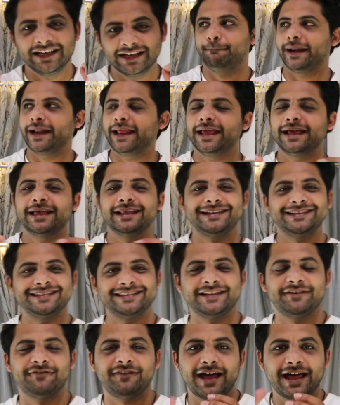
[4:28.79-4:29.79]
ब्रेक
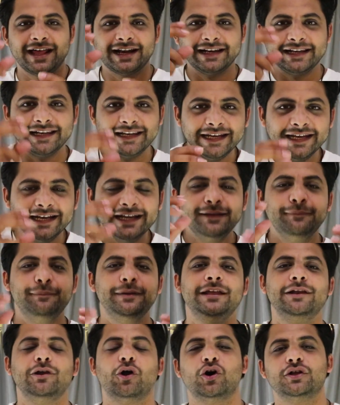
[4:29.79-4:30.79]
रिजर्वायर लीड
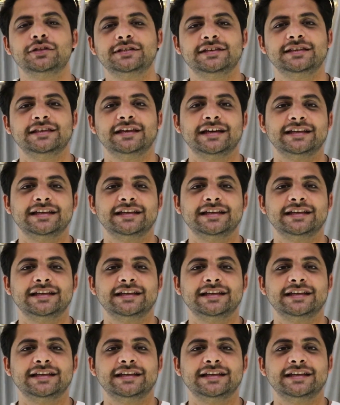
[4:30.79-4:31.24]
भी लॉन्च की